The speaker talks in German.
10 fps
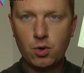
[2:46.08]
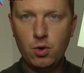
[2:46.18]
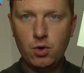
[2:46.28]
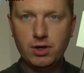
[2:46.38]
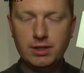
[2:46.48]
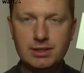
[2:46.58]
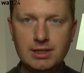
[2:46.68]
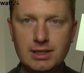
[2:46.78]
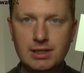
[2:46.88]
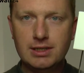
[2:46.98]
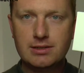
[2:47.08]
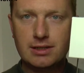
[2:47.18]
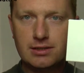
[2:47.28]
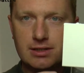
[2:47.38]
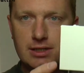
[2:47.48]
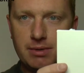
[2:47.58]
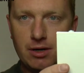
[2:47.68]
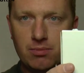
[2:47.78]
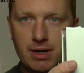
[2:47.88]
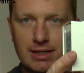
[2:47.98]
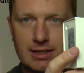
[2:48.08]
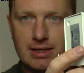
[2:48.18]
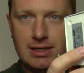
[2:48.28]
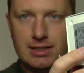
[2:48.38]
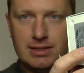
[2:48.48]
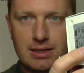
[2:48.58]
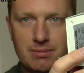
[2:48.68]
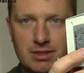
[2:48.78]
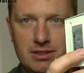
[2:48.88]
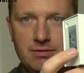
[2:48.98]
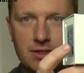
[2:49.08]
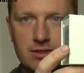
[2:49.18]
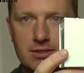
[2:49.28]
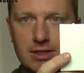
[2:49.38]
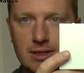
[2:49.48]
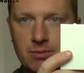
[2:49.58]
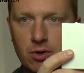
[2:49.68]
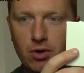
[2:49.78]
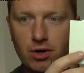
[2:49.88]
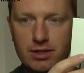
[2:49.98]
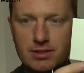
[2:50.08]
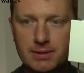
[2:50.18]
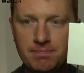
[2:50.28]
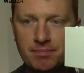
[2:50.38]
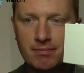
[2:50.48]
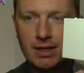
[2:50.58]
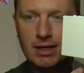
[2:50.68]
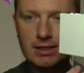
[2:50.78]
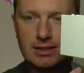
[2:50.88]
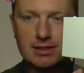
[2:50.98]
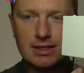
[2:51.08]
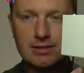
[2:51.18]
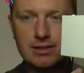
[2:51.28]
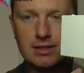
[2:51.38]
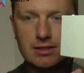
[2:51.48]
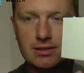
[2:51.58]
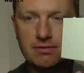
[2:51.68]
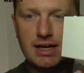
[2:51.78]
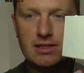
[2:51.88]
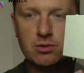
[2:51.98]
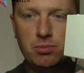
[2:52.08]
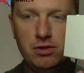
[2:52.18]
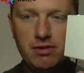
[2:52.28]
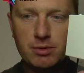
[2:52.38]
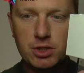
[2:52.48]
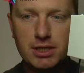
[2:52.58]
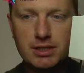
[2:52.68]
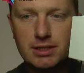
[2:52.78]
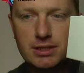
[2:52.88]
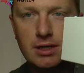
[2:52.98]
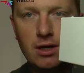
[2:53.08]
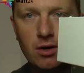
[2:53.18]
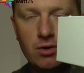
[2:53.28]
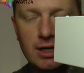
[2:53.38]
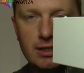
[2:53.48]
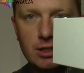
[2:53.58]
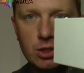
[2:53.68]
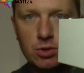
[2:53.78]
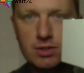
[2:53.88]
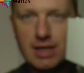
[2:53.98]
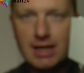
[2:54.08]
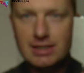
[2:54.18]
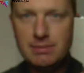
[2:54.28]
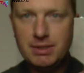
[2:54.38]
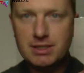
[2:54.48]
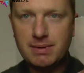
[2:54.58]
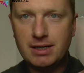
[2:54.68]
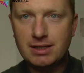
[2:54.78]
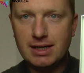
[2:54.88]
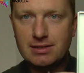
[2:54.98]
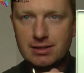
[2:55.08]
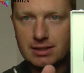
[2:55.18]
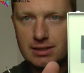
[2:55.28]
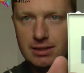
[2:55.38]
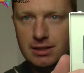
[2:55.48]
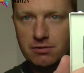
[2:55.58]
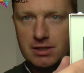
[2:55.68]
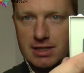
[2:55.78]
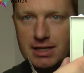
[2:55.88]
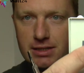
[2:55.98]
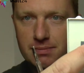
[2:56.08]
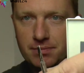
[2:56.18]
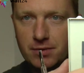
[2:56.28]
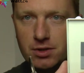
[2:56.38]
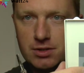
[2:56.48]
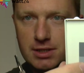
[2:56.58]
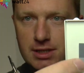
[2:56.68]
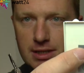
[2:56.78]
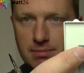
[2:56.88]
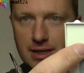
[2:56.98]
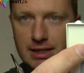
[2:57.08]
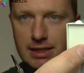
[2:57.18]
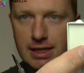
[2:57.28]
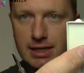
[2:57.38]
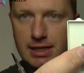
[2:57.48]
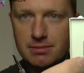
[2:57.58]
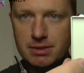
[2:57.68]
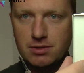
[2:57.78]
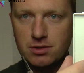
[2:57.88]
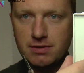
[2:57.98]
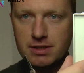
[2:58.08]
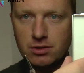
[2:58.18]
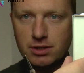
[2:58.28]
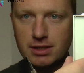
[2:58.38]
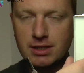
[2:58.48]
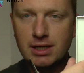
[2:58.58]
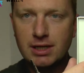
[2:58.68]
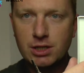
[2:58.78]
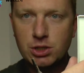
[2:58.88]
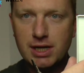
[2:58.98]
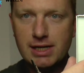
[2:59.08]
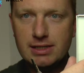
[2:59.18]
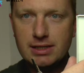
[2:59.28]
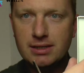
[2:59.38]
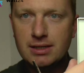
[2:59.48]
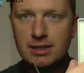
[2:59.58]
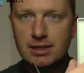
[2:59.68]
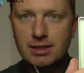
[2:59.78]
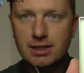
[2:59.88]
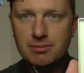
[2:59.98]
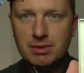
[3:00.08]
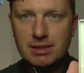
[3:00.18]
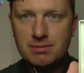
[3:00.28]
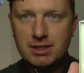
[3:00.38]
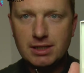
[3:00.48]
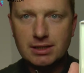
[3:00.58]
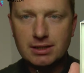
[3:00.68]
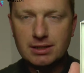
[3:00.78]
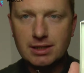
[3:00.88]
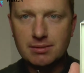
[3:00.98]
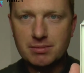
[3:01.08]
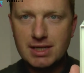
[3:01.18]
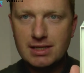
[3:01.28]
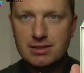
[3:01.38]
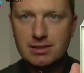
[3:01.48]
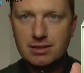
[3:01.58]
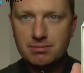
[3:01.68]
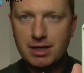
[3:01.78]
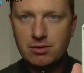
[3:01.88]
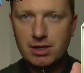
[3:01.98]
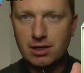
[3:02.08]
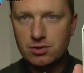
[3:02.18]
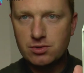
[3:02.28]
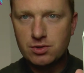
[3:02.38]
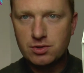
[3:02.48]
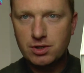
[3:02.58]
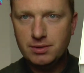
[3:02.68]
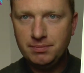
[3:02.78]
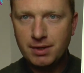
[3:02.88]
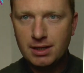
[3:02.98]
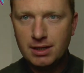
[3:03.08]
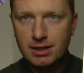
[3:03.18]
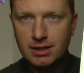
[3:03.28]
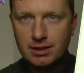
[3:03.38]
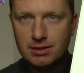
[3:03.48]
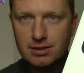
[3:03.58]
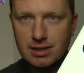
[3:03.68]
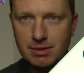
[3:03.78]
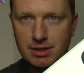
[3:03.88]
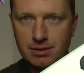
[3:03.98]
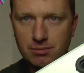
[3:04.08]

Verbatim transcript: hören, es handelt sich hierbei um ein sehr massives ähm, Gehäuse. Das Ganze ist äh, weiß und pulverbeschichtet und hat die Schutzart IP32. Hier auf der Seite können Sie die LED erkennen, bzw. auch den Schalter, äh, mit dem Sie den ähm, Test manuell auslösen können. Das ist einmal die